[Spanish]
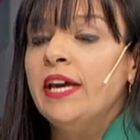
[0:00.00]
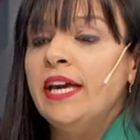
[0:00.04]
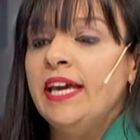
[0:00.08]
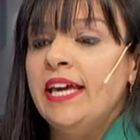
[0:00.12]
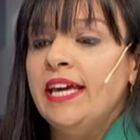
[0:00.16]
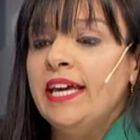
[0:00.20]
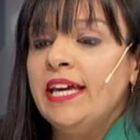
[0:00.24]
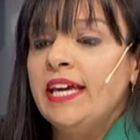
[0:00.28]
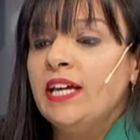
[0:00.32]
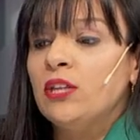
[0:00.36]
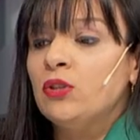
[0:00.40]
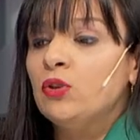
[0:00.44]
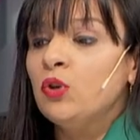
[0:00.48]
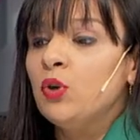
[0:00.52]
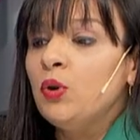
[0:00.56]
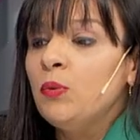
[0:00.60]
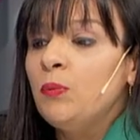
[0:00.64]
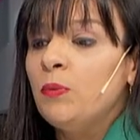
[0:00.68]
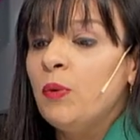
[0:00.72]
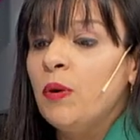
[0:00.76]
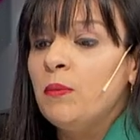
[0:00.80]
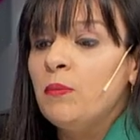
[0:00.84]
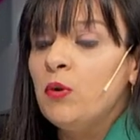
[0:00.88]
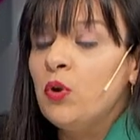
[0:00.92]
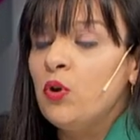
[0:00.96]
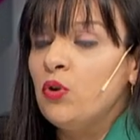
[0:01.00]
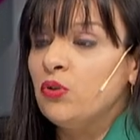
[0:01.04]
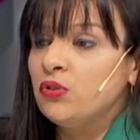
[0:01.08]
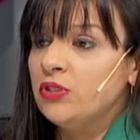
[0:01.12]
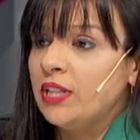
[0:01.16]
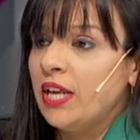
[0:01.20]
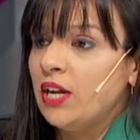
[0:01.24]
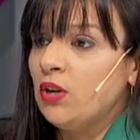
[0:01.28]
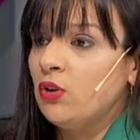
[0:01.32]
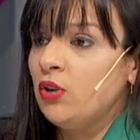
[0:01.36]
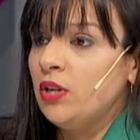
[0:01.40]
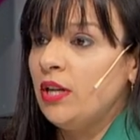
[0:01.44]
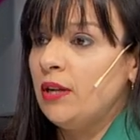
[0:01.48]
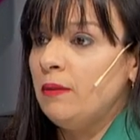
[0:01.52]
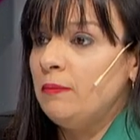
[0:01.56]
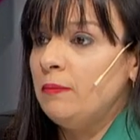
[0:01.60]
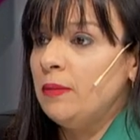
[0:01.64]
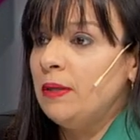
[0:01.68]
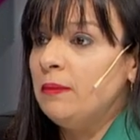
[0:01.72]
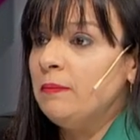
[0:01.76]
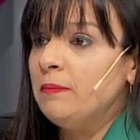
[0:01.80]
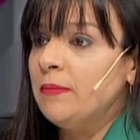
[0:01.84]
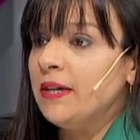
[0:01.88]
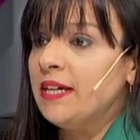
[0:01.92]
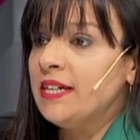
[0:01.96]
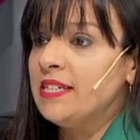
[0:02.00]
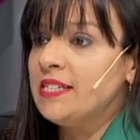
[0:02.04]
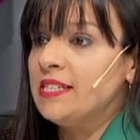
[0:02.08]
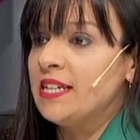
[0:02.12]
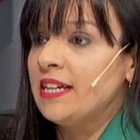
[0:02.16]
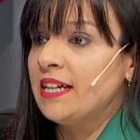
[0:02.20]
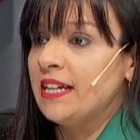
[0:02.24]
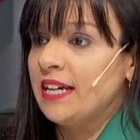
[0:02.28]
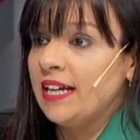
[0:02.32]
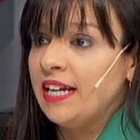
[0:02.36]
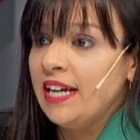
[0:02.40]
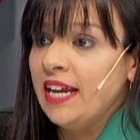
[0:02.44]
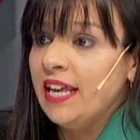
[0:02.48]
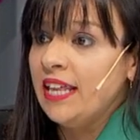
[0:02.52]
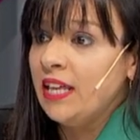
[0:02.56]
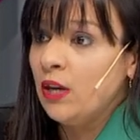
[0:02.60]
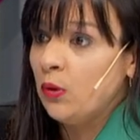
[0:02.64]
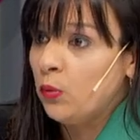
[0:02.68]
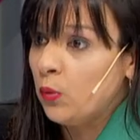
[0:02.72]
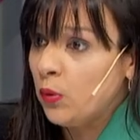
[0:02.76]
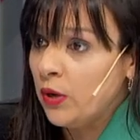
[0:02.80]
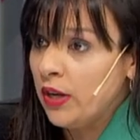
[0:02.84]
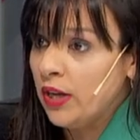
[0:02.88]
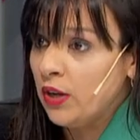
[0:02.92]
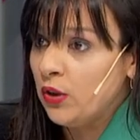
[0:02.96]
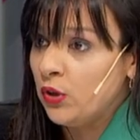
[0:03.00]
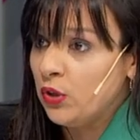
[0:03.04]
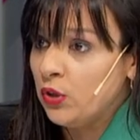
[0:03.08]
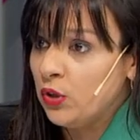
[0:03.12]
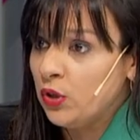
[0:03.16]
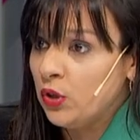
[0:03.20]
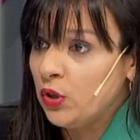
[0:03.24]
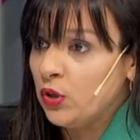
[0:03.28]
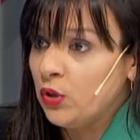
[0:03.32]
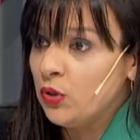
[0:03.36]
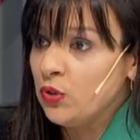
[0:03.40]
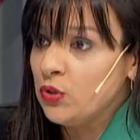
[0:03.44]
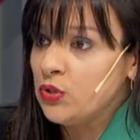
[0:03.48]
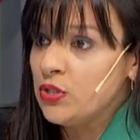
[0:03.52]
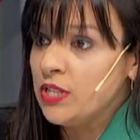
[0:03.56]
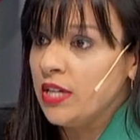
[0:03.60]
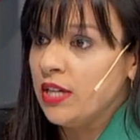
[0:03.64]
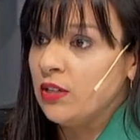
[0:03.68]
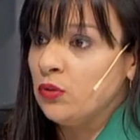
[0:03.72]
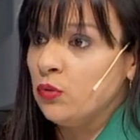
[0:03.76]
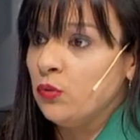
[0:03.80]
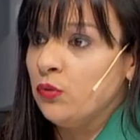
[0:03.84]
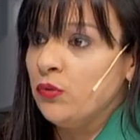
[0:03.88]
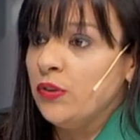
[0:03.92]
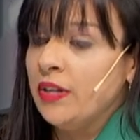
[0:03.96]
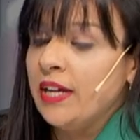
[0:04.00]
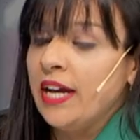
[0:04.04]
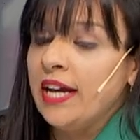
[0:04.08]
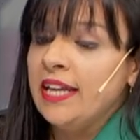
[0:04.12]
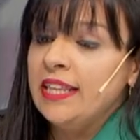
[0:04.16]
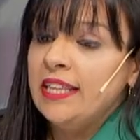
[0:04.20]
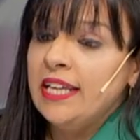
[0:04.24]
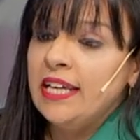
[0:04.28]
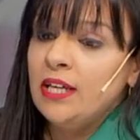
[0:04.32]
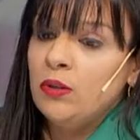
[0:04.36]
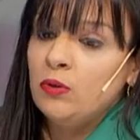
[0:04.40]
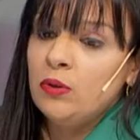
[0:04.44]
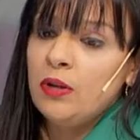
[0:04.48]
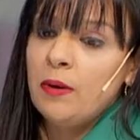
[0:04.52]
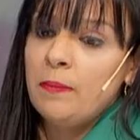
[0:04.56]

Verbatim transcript: es que todos podamos contar con las mismas reglas de juego, ¿no? O sea, tú fíjate que una